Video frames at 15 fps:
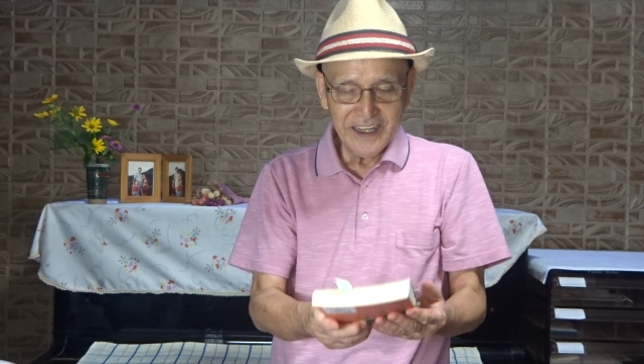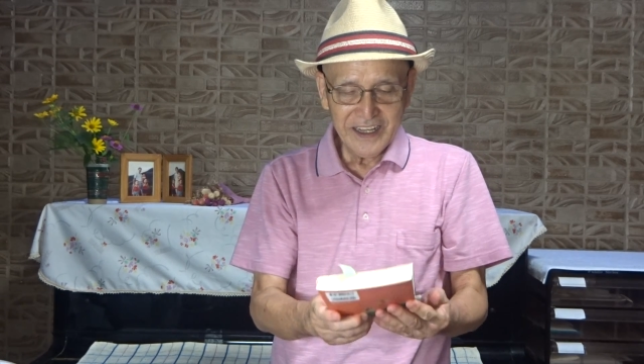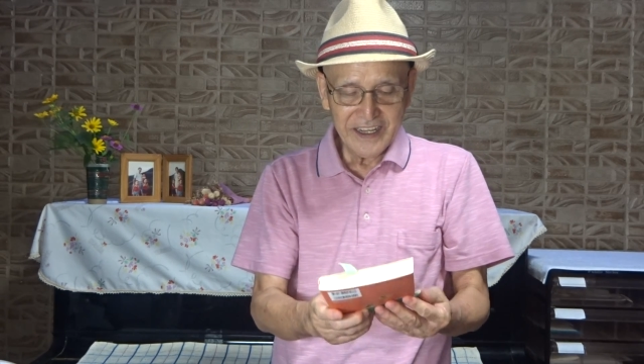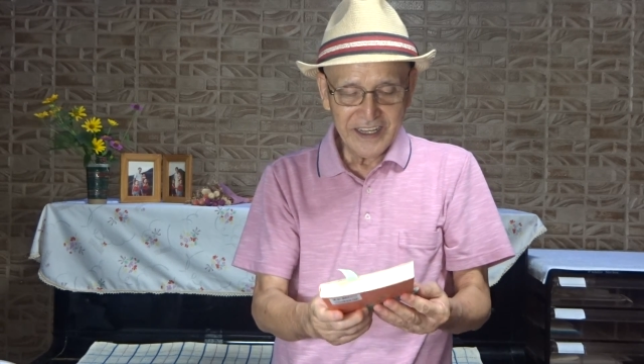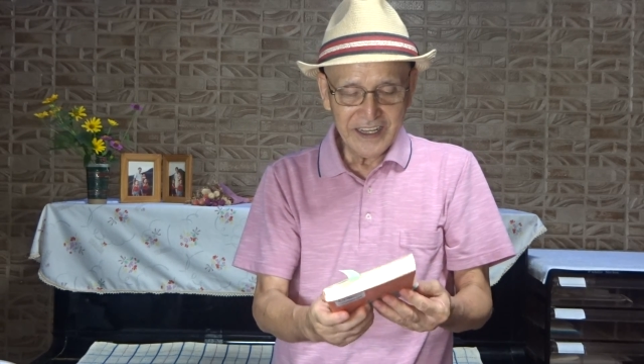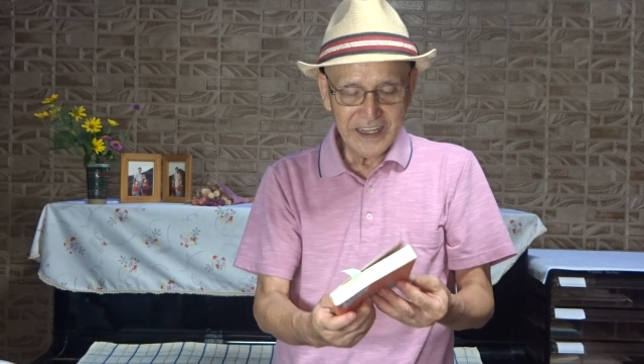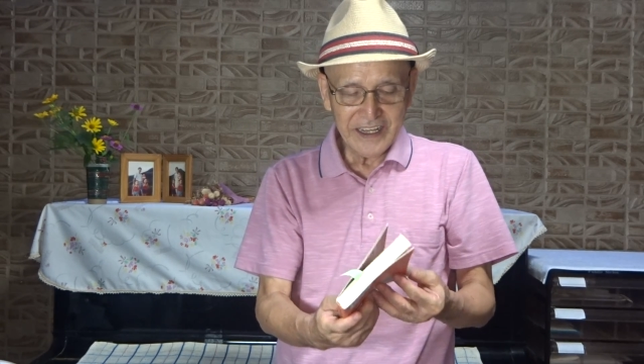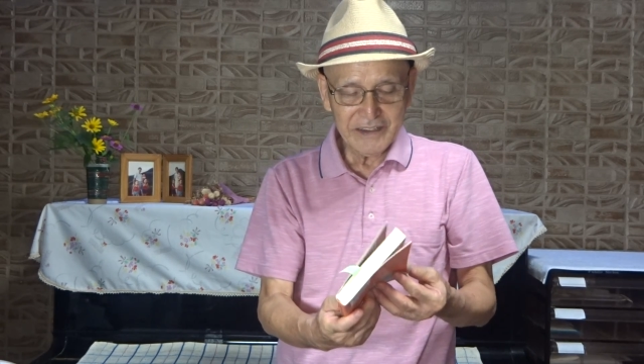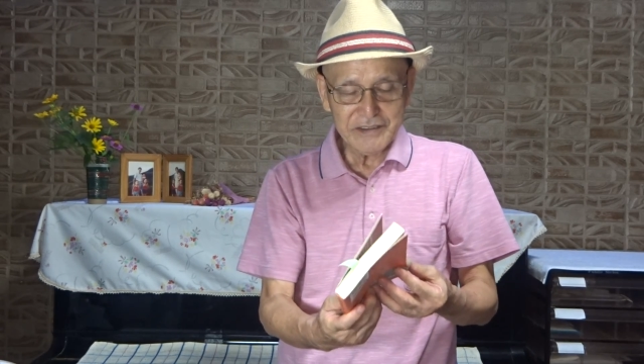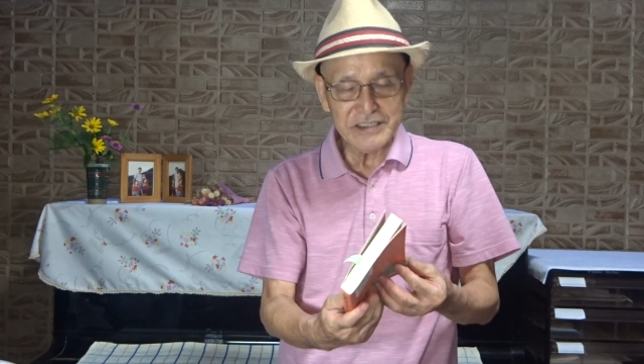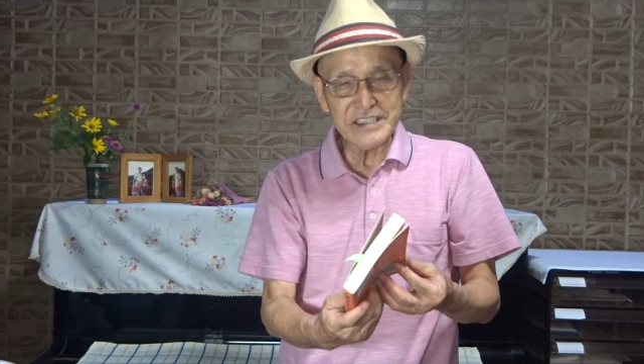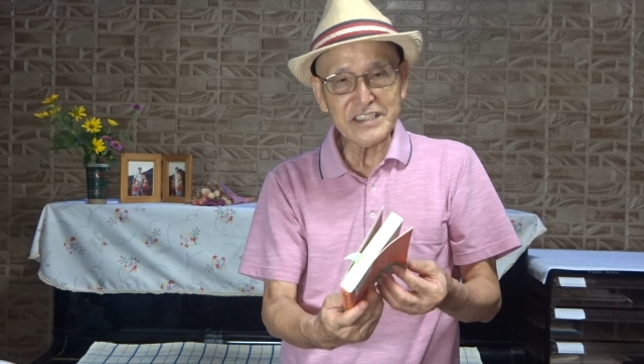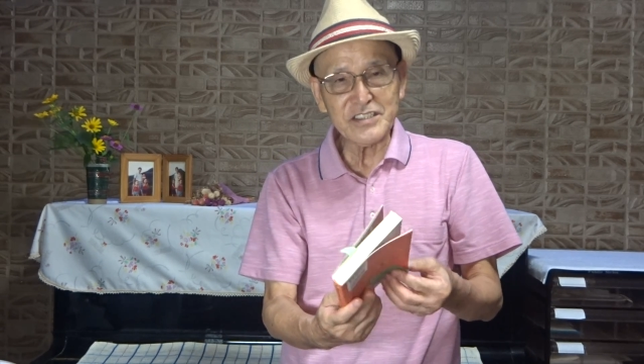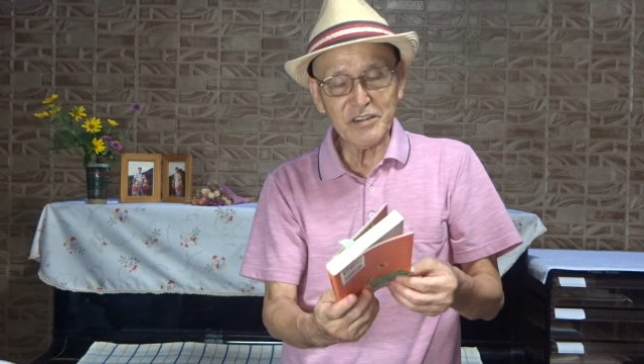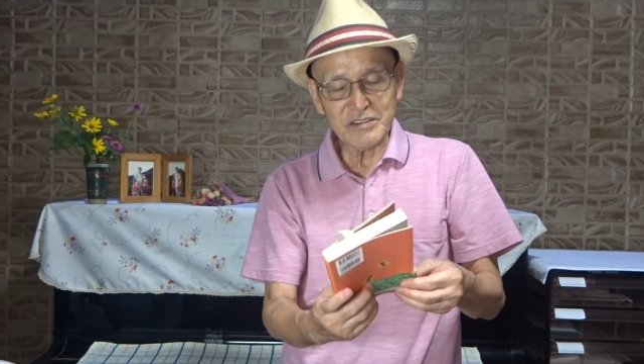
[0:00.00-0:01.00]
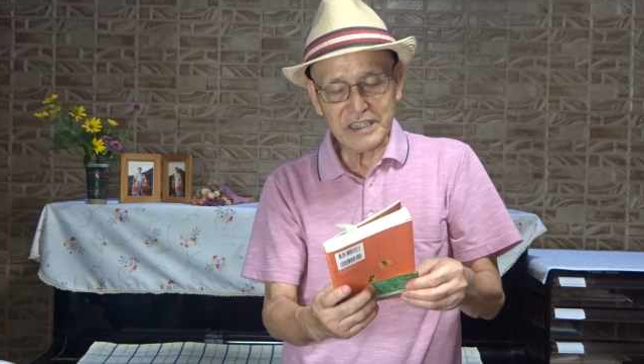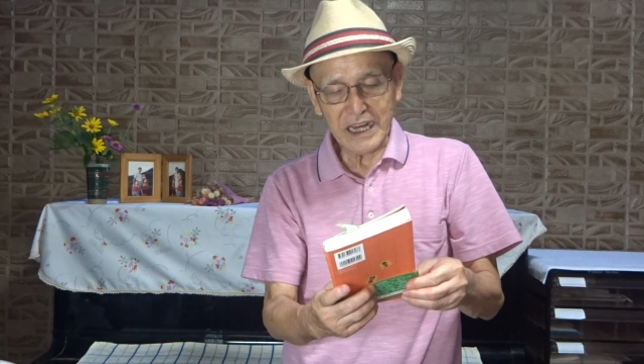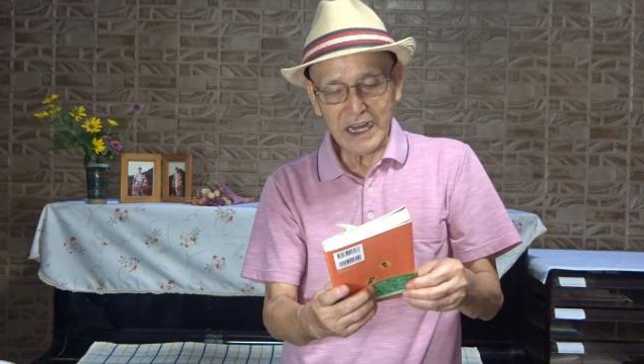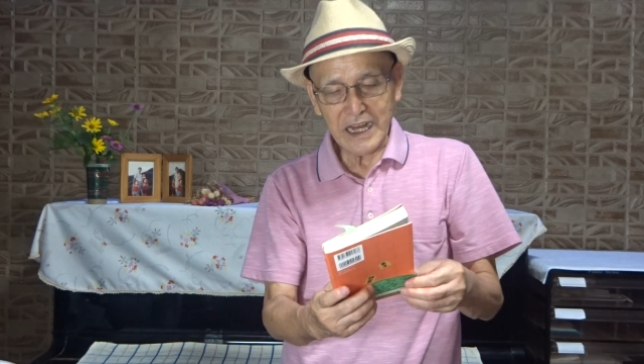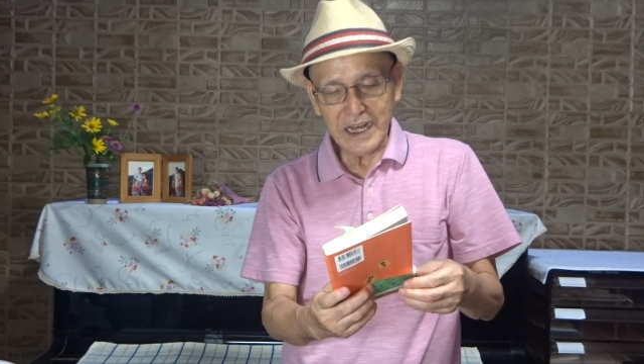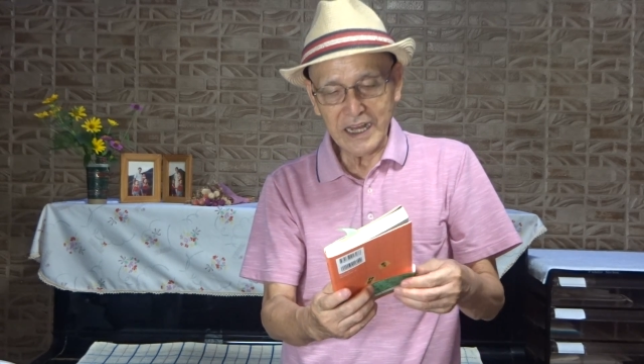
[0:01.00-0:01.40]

えー、藤井聡太